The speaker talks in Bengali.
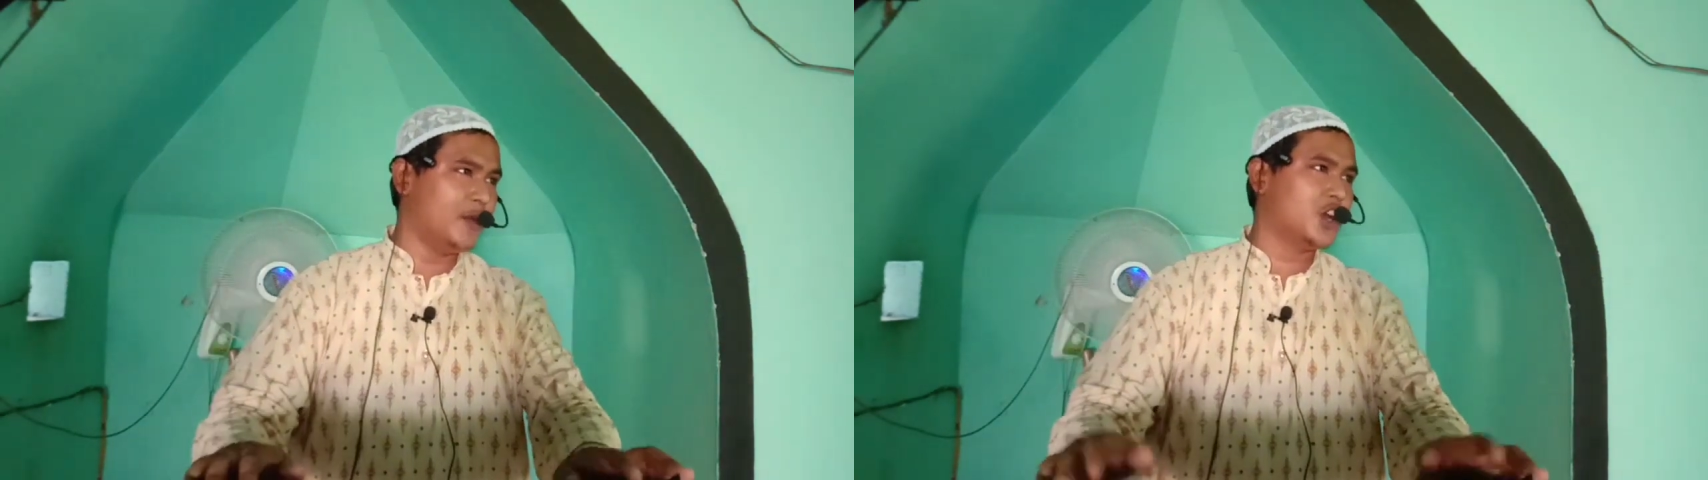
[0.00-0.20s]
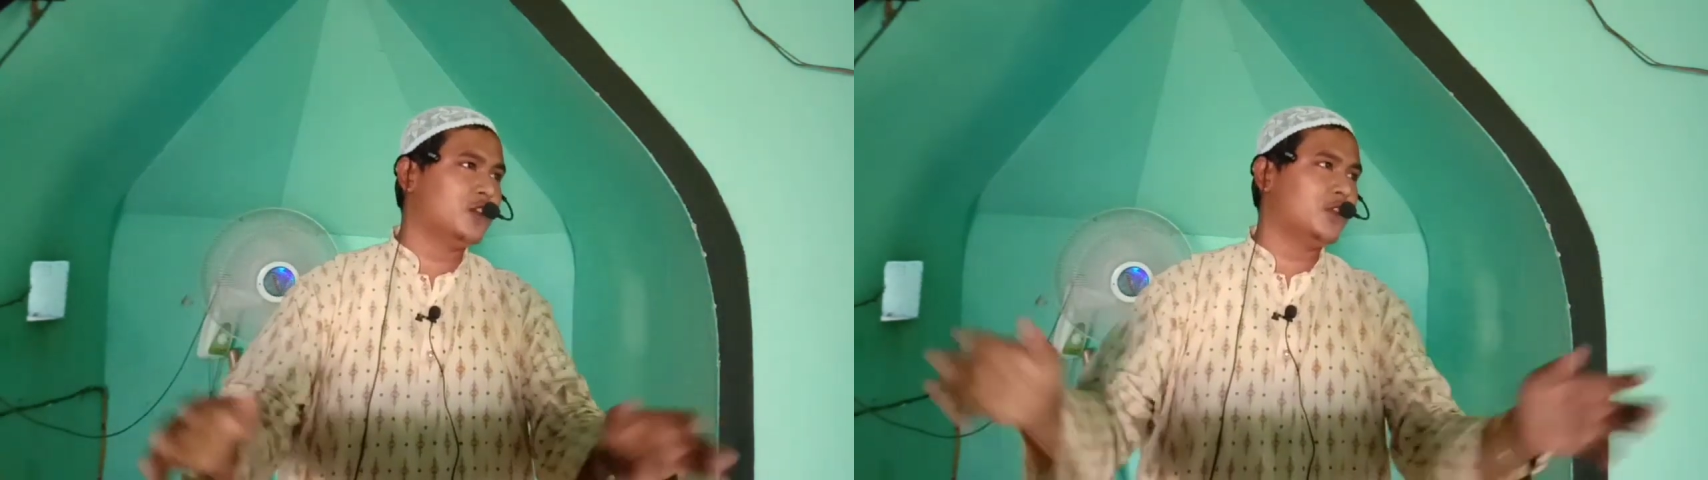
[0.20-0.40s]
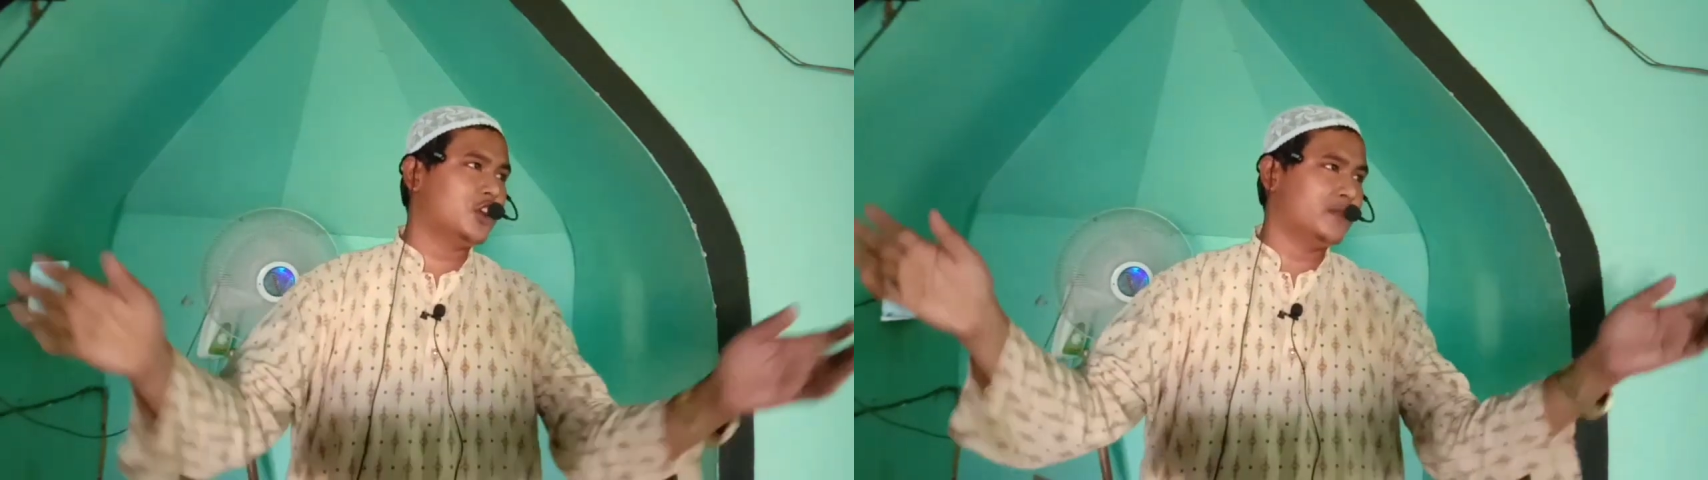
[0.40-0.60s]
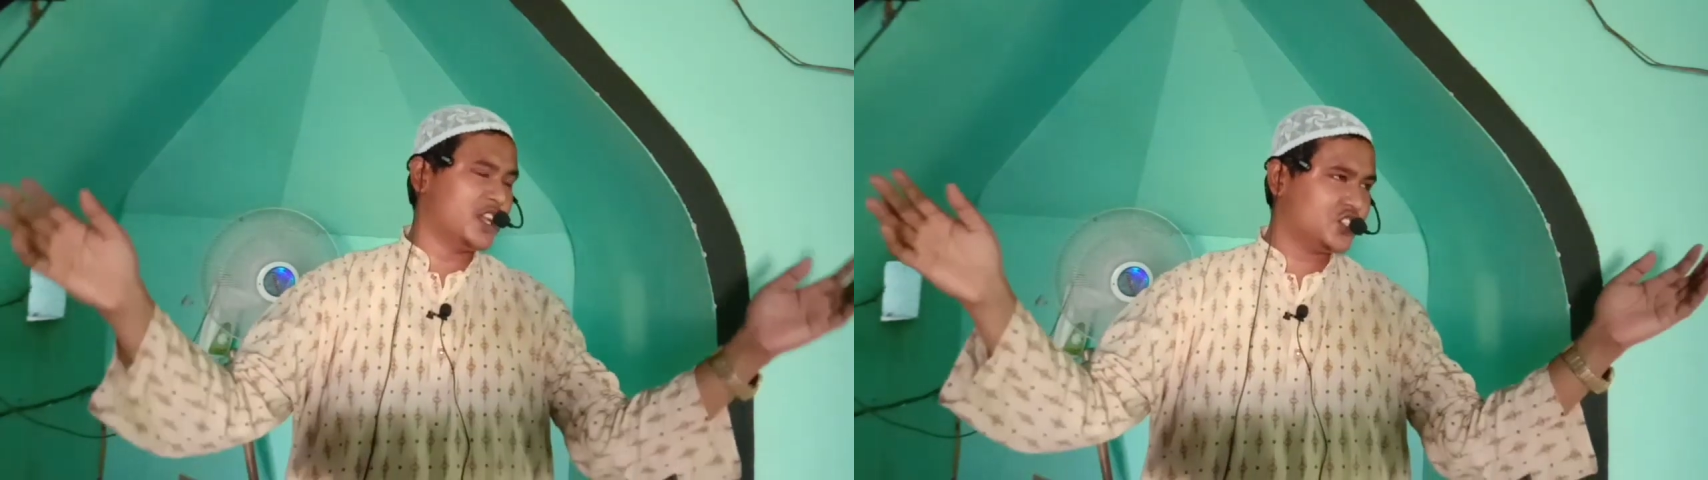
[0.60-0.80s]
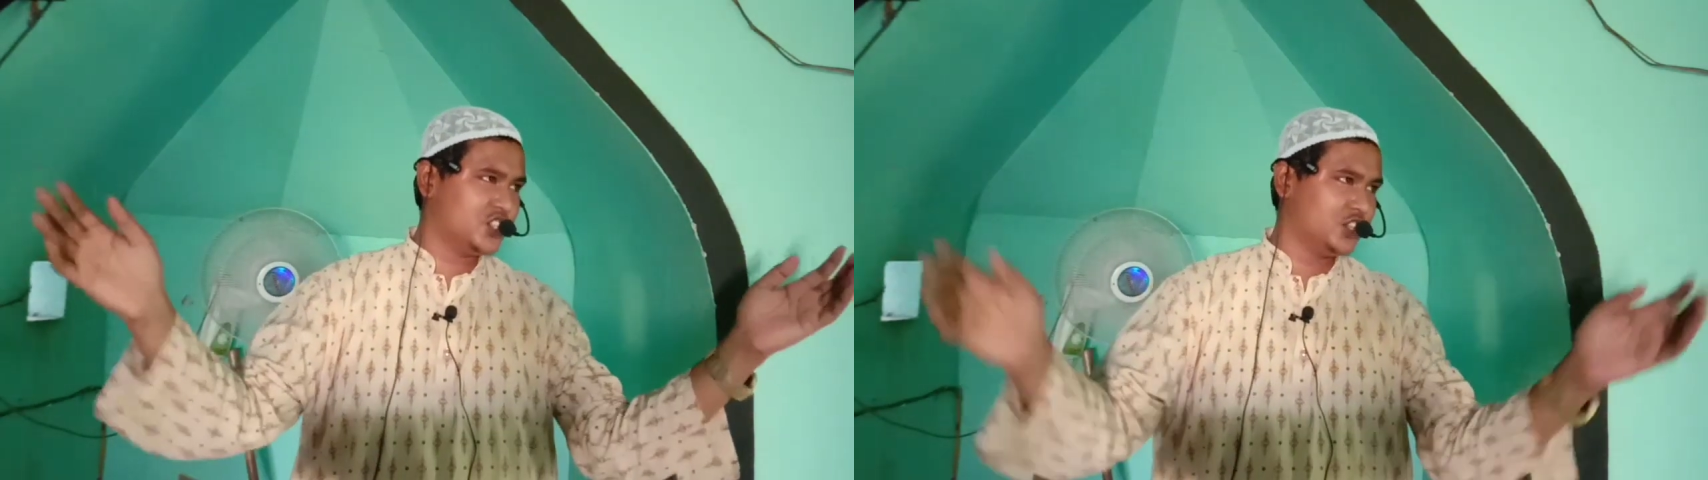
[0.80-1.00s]
বড় বড়
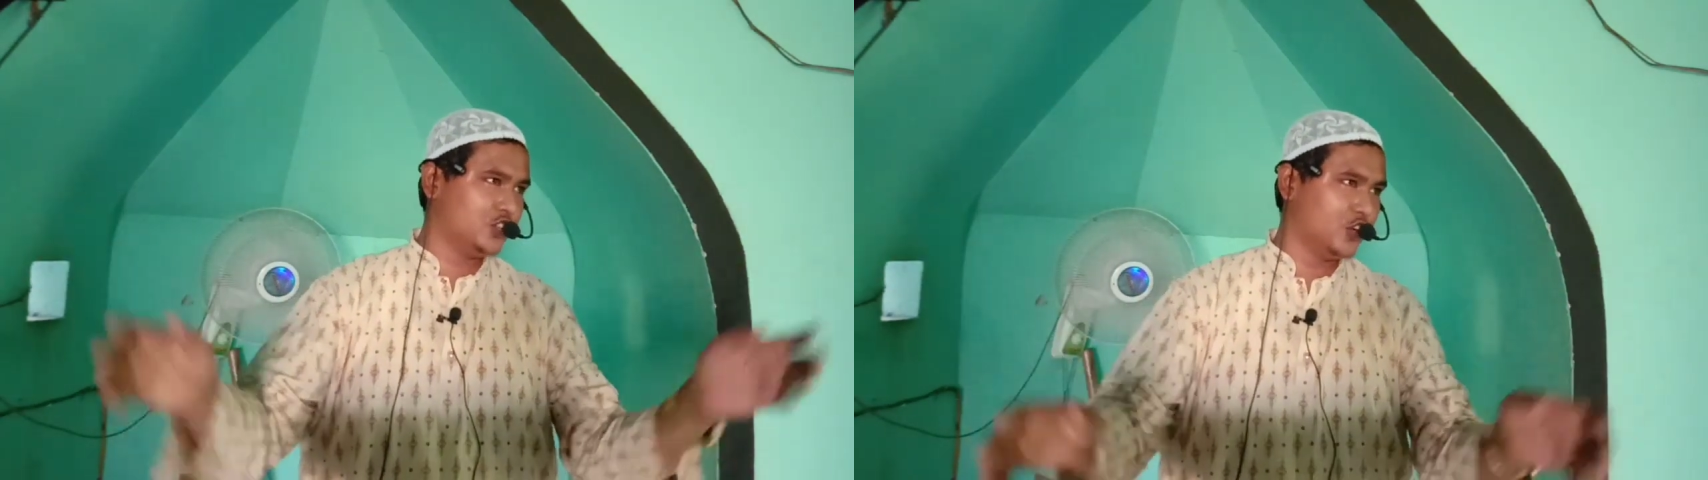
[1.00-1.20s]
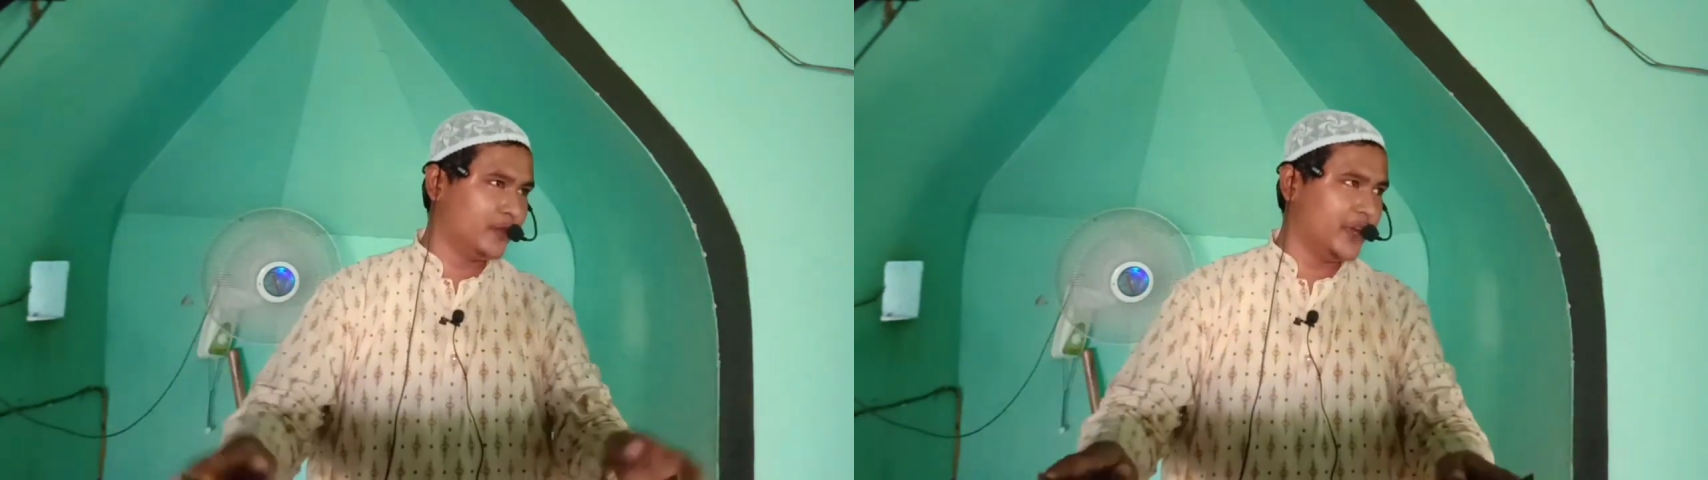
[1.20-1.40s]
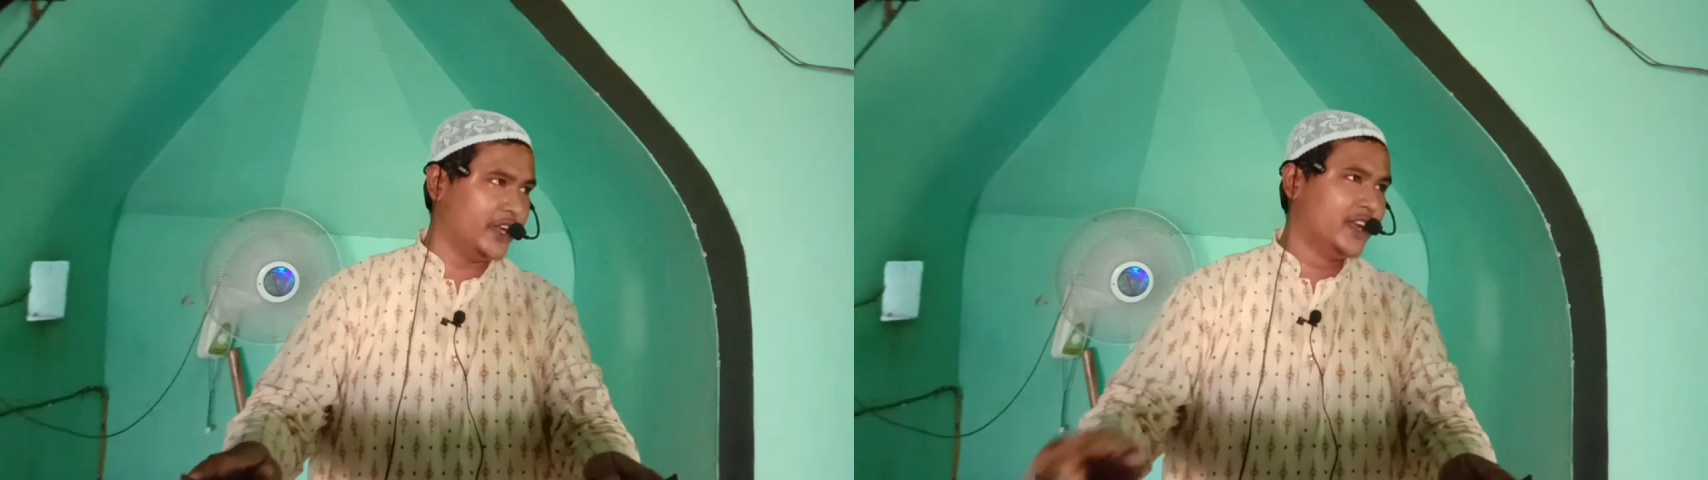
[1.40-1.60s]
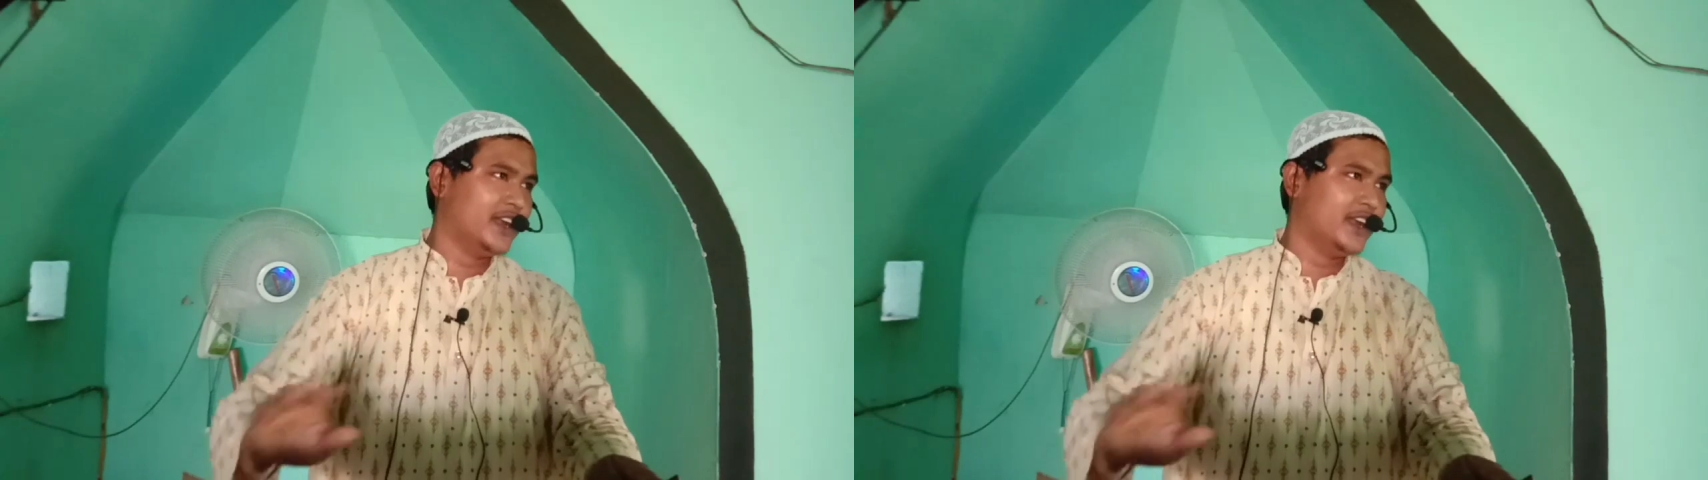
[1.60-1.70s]
মসজিদ করবে